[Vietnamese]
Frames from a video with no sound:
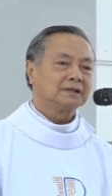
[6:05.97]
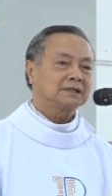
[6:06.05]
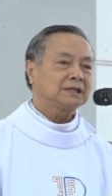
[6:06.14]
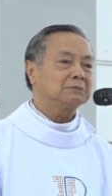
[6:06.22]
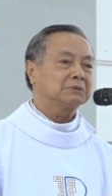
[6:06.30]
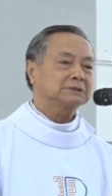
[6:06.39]

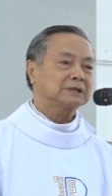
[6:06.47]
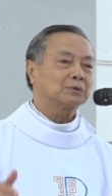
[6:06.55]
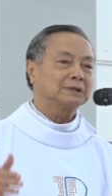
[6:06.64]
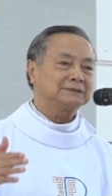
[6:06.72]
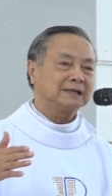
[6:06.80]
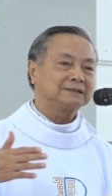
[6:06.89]
Thế nhưng mà sau
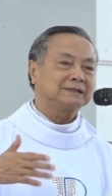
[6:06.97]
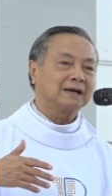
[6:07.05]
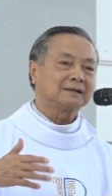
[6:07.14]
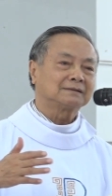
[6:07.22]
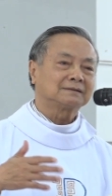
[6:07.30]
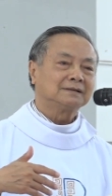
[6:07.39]
này dần
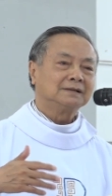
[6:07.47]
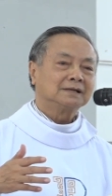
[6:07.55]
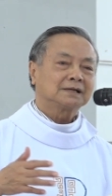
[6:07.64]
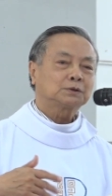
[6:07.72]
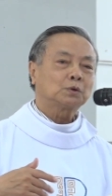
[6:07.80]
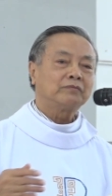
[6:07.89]
dần
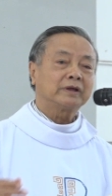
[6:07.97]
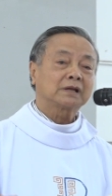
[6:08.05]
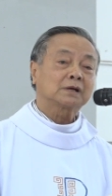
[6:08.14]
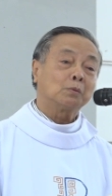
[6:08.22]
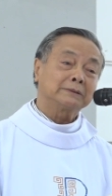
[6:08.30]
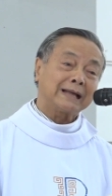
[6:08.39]
cái tu viện
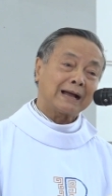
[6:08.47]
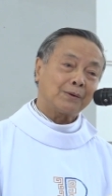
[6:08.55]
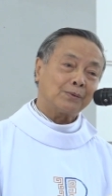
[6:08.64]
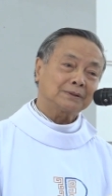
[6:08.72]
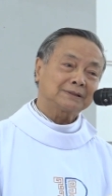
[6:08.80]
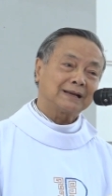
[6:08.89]
Công
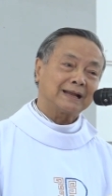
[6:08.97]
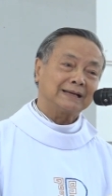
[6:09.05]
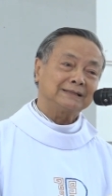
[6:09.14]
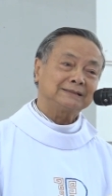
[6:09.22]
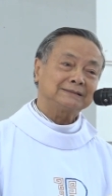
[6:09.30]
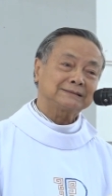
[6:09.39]
giáo thì lại
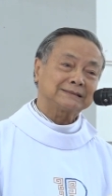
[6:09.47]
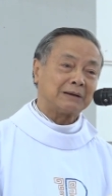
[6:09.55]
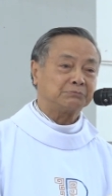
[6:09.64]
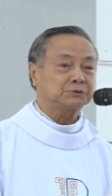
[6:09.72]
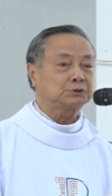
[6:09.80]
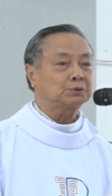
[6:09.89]

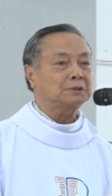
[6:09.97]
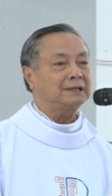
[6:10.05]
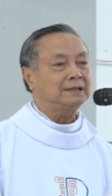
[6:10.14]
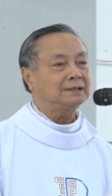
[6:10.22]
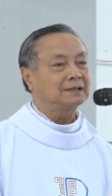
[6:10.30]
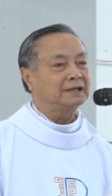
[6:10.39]
giảm sút
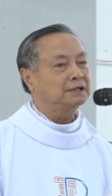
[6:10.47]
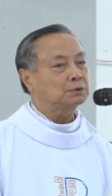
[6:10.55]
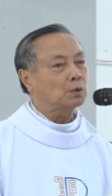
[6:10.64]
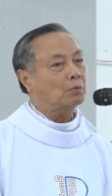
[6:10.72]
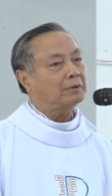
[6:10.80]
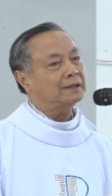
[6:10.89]
đi, người đi
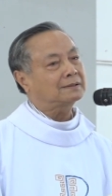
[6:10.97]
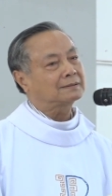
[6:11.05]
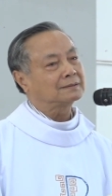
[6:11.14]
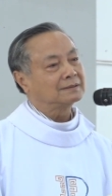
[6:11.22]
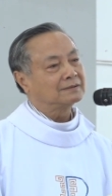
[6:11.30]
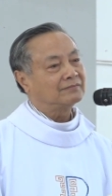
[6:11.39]
tu ít
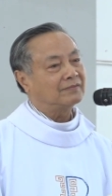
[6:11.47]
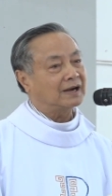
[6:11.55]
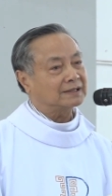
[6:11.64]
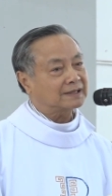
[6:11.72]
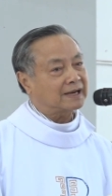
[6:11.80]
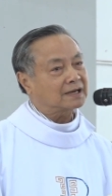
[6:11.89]
và
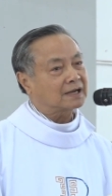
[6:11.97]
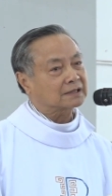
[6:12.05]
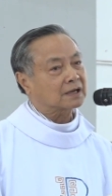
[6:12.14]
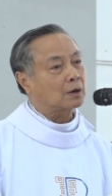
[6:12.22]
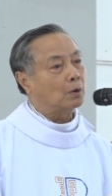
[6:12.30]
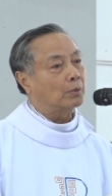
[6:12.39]
người ta đến người
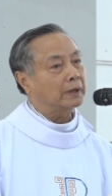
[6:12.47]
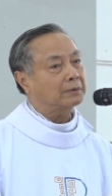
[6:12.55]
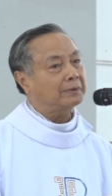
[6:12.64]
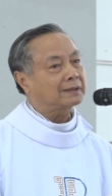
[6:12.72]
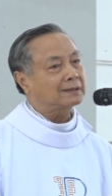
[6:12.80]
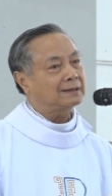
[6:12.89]
ta cầu nguyện
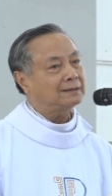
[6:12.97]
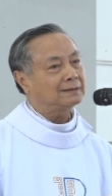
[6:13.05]
cũng ít đi.